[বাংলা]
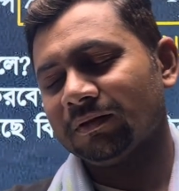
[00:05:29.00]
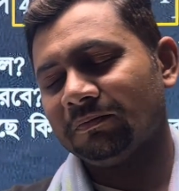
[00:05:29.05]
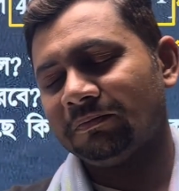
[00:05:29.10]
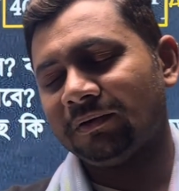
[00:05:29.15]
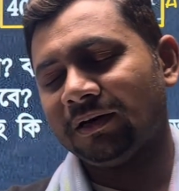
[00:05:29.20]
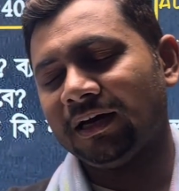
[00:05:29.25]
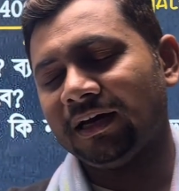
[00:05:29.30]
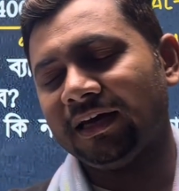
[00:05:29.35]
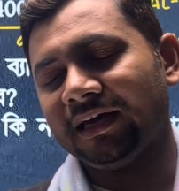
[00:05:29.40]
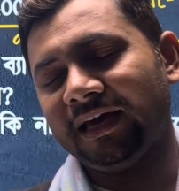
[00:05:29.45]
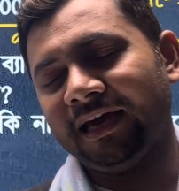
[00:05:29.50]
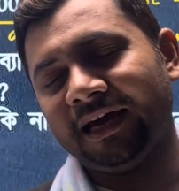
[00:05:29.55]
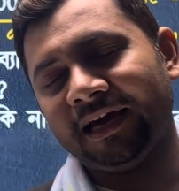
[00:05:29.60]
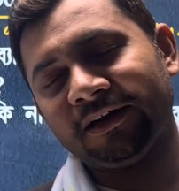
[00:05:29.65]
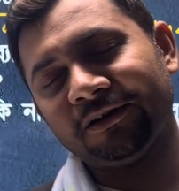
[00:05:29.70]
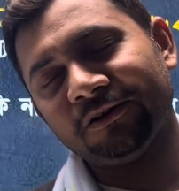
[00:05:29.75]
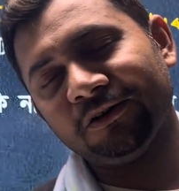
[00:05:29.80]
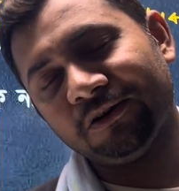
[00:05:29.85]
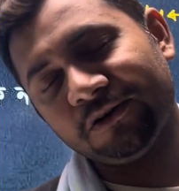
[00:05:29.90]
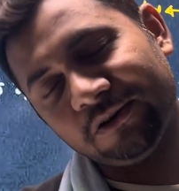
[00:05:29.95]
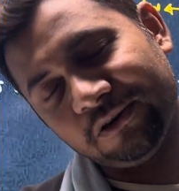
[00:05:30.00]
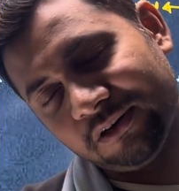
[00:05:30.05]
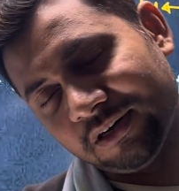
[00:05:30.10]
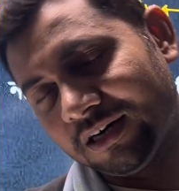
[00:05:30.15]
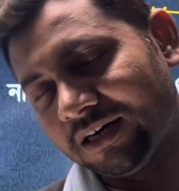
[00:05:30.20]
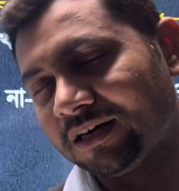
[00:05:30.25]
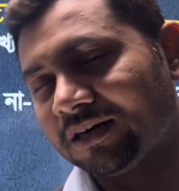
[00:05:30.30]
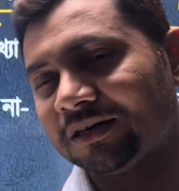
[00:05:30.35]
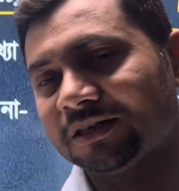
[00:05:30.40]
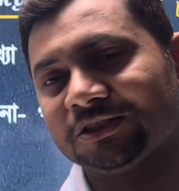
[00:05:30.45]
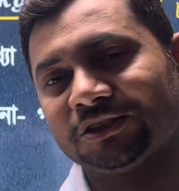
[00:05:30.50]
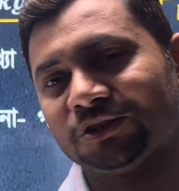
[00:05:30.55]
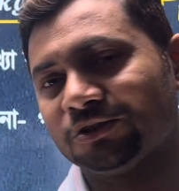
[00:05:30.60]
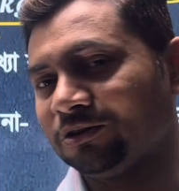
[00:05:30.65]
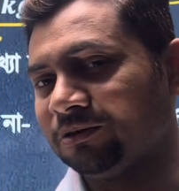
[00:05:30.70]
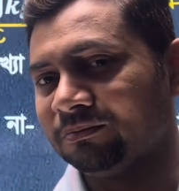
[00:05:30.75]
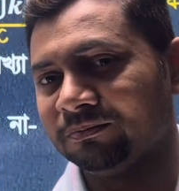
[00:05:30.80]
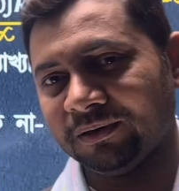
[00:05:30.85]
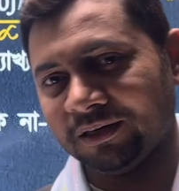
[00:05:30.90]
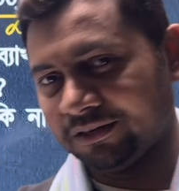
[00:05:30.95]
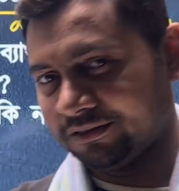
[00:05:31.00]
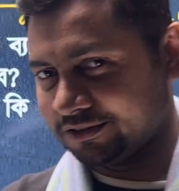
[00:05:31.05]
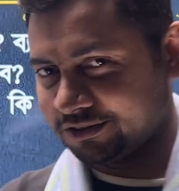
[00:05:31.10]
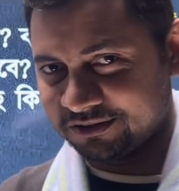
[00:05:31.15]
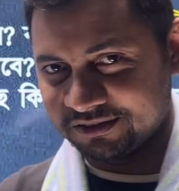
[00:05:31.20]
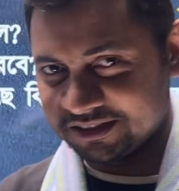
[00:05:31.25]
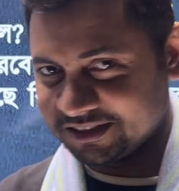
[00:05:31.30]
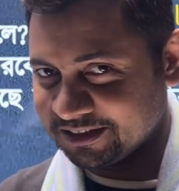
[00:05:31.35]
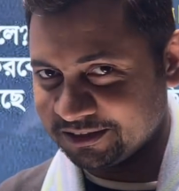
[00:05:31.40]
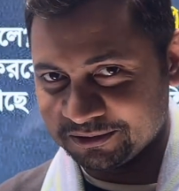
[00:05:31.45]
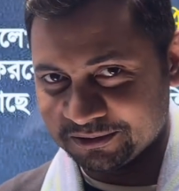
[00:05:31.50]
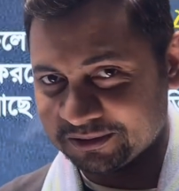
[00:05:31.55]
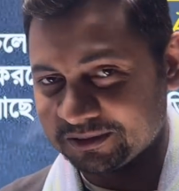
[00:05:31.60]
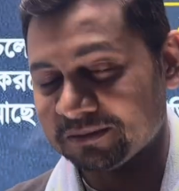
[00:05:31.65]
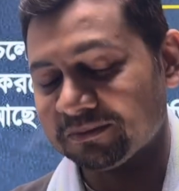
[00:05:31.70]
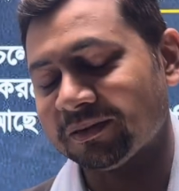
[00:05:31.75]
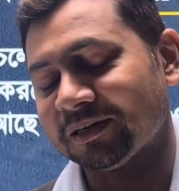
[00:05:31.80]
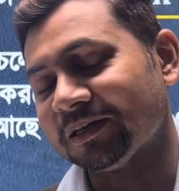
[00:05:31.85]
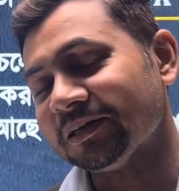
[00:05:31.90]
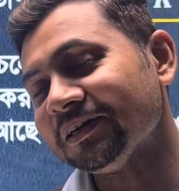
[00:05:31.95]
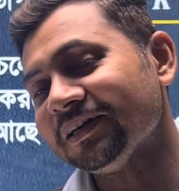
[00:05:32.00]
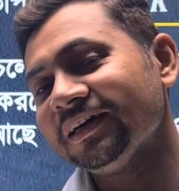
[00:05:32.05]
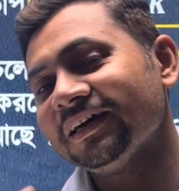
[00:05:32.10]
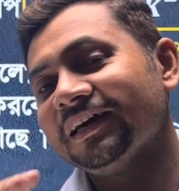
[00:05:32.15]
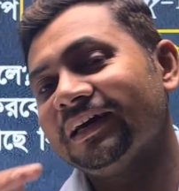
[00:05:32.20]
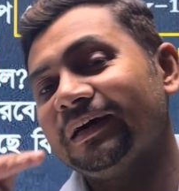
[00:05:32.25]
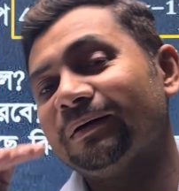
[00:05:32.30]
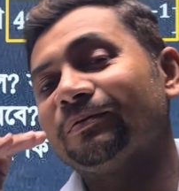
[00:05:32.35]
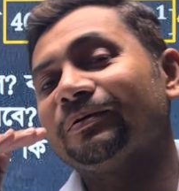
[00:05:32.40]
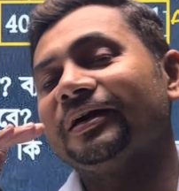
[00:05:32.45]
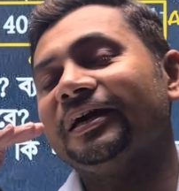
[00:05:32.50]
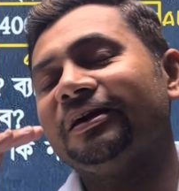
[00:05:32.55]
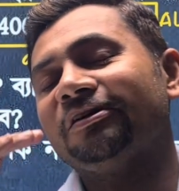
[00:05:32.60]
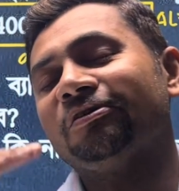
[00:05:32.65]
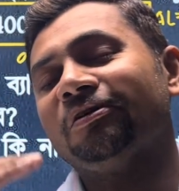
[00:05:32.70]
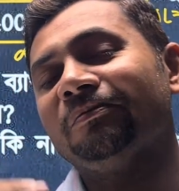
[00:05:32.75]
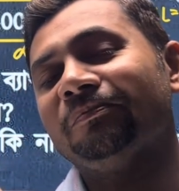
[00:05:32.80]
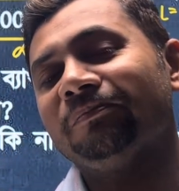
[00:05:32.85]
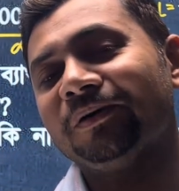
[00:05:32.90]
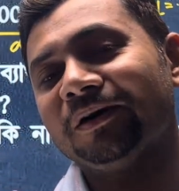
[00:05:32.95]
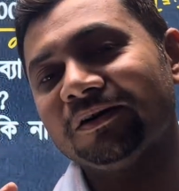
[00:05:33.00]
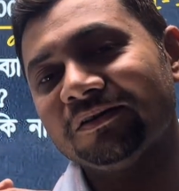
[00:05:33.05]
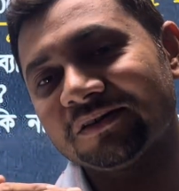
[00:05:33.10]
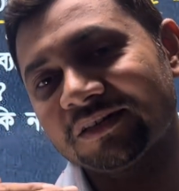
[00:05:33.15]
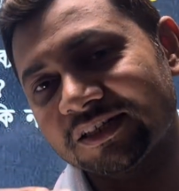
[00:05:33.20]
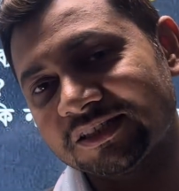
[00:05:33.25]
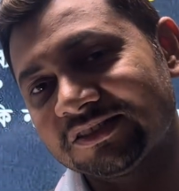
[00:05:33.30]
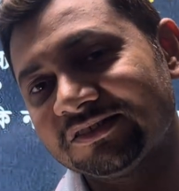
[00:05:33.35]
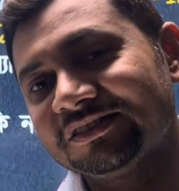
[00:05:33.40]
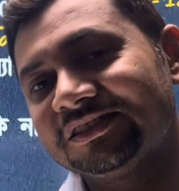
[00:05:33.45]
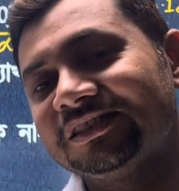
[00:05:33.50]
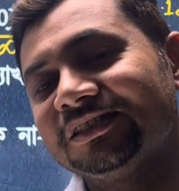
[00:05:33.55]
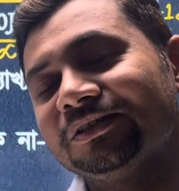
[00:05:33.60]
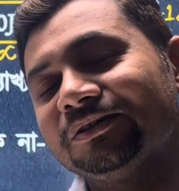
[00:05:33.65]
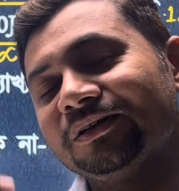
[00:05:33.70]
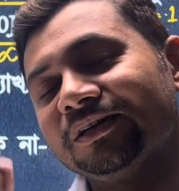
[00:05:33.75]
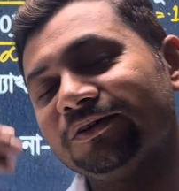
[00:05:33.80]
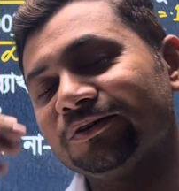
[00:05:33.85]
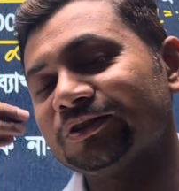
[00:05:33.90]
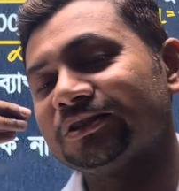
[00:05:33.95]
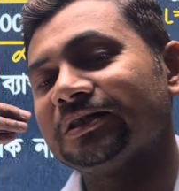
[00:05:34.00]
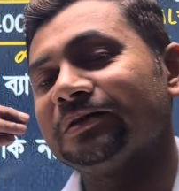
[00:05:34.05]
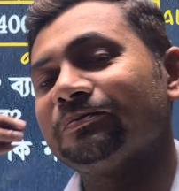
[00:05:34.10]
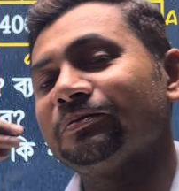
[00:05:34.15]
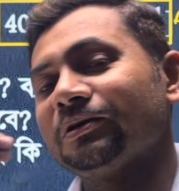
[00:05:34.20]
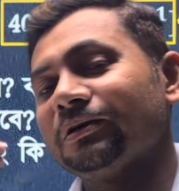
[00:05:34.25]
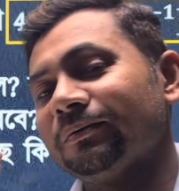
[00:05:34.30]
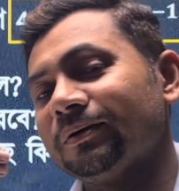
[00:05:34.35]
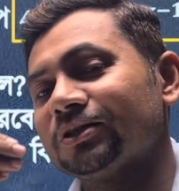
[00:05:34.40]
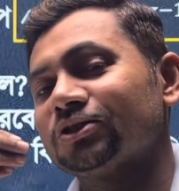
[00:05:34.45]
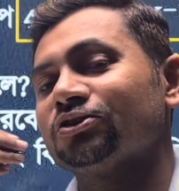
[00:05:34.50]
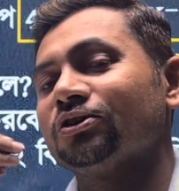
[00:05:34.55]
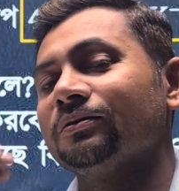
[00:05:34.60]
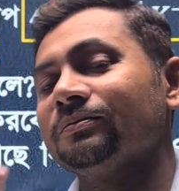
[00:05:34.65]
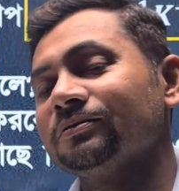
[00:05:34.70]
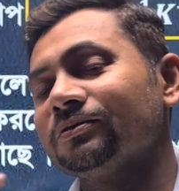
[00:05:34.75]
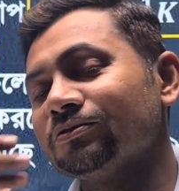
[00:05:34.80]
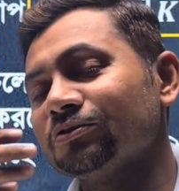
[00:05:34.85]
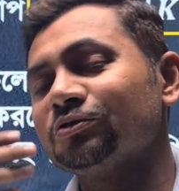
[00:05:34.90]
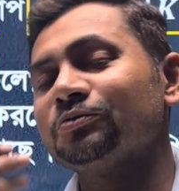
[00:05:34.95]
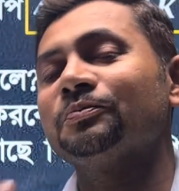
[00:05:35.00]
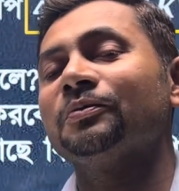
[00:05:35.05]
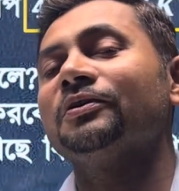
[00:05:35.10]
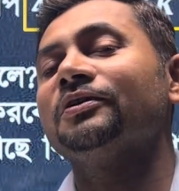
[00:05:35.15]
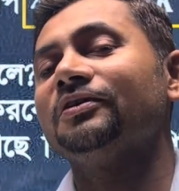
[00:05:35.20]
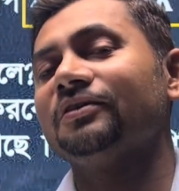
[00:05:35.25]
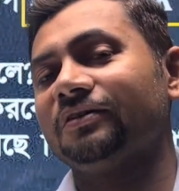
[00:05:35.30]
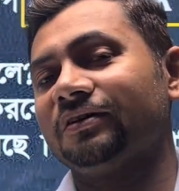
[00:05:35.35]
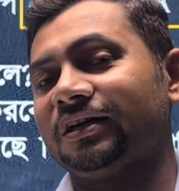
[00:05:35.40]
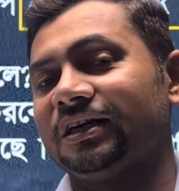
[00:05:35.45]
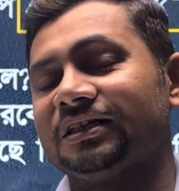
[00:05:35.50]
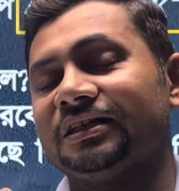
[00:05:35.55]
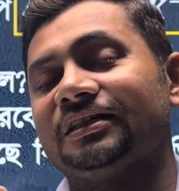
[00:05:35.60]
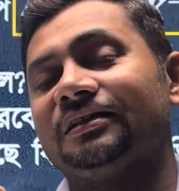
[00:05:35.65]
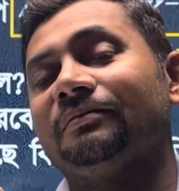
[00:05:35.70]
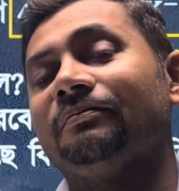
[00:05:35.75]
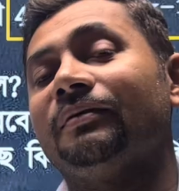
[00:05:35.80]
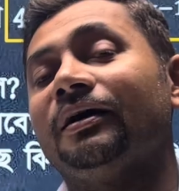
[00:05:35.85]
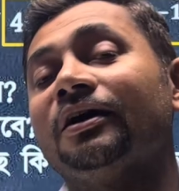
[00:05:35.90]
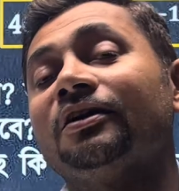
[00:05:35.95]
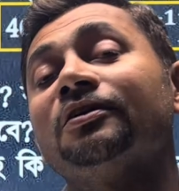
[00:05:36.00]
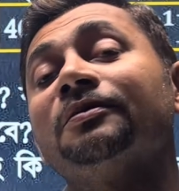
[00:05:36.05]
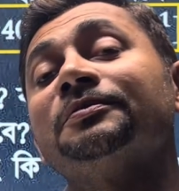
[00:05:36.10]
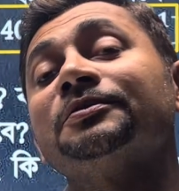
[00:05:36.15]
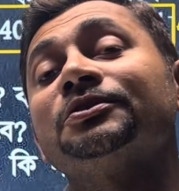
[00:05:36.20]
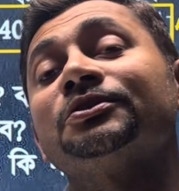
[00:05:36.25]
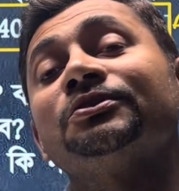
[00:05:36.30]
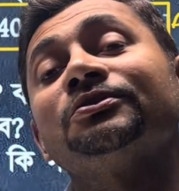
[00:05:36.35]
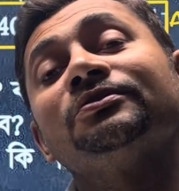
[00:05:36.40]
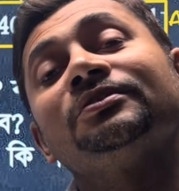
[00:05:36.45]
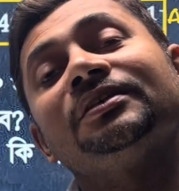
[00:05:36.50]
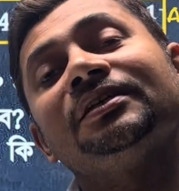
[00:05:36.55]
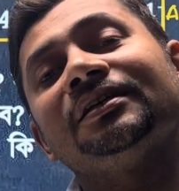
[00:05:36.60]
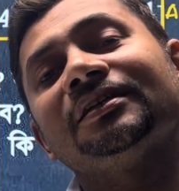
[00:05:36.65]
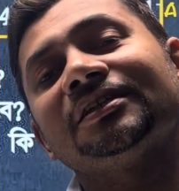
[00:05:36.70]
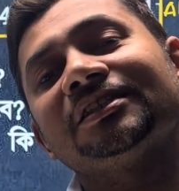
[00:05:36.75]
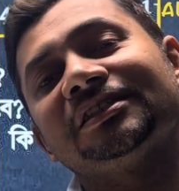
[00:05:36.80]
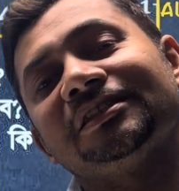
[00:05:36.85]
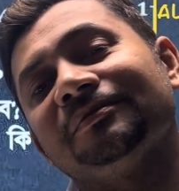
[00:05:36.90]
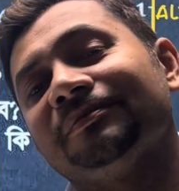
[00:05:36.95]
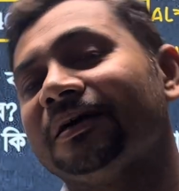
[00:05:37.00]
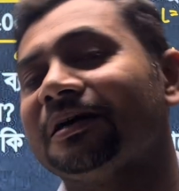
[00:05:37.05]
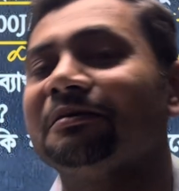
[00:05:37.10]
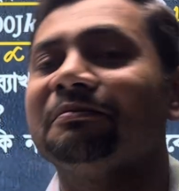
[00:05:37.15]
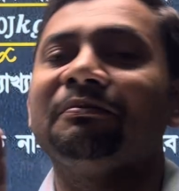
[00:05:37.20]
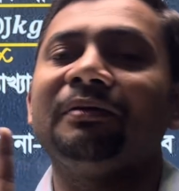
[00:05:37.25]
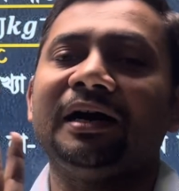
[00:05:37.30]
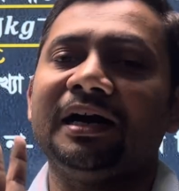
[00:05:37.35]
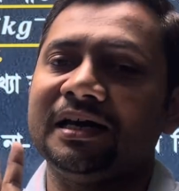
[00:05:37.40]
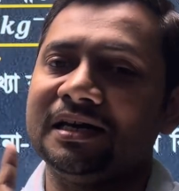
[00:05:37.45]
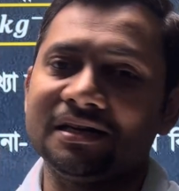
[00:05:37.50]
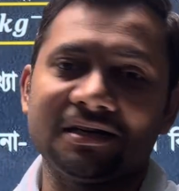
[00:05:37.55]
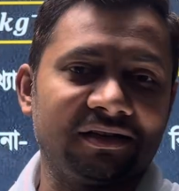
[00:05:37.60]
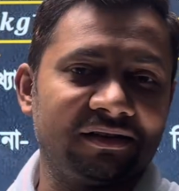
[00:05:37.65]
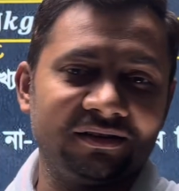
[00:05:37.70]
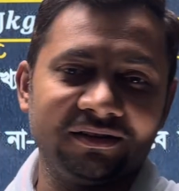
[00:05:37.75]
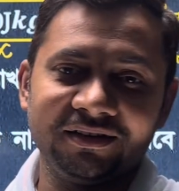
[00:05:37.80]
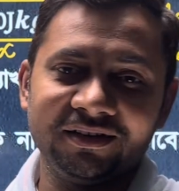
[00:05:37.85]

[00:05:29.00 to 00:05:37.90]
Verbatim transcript: প্রায় এক লক্ষ হার্জ কম্পাঙ্ক সৃষ্টি করতে পারে এবং এই কম্পাঙ্কটা সৃষ্টি করলেও যে পরিমাণ শব্দ উৎপন্ন করে সেটা মানব শ্রুতির সীমার বাইরে